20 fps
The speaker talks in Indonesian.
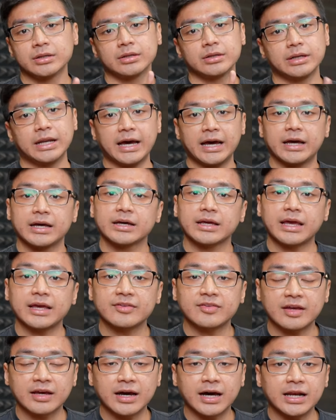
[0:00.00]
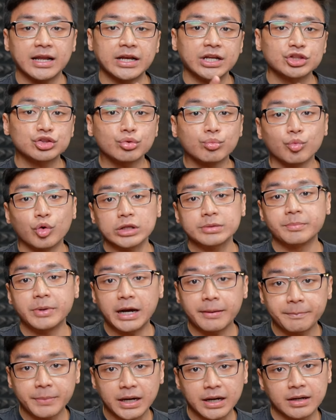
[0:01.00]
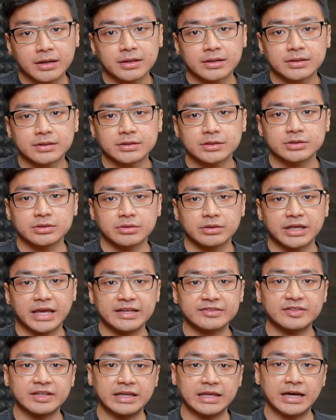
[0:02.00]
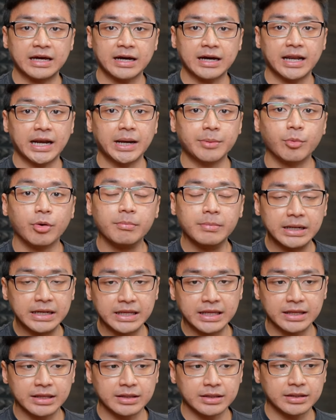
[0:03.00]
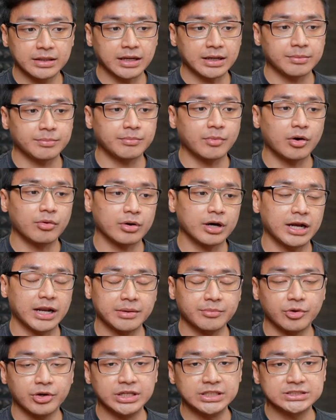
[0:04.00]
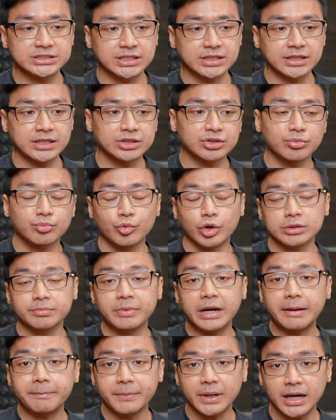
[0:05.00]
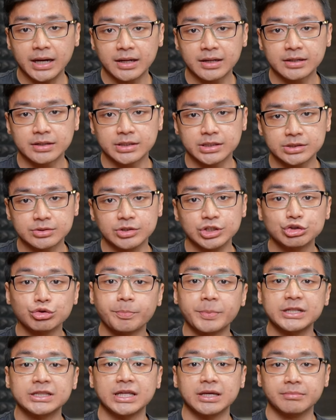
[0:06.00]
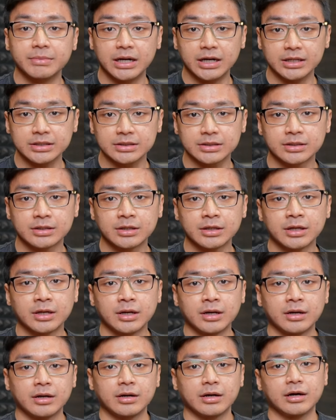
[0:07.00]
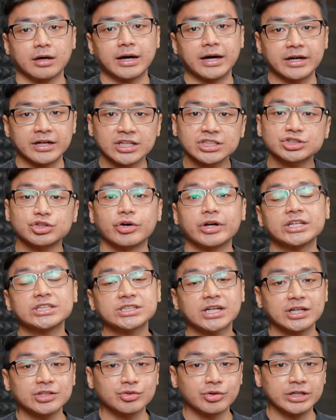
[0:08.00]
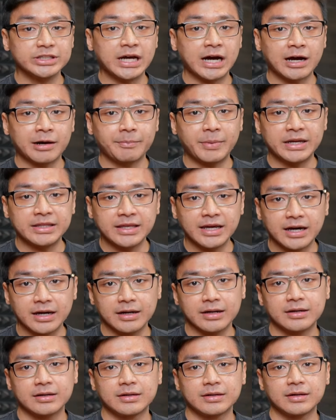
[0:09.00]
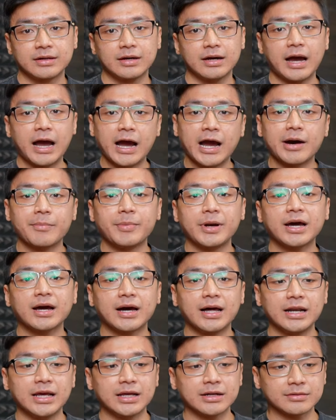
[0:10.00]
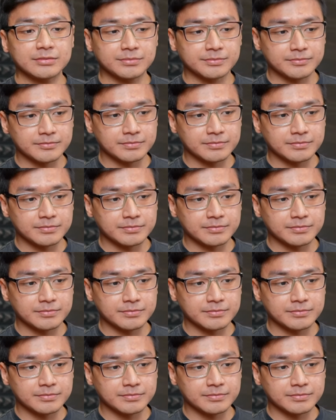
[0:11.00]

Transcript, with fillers: nah casing kalian itu muat berapa casing yang kalian mau beli yang mau kalian mau incer itu muat berapa itu penting banget karena storage kan juga jangka panjang anggaplah kalian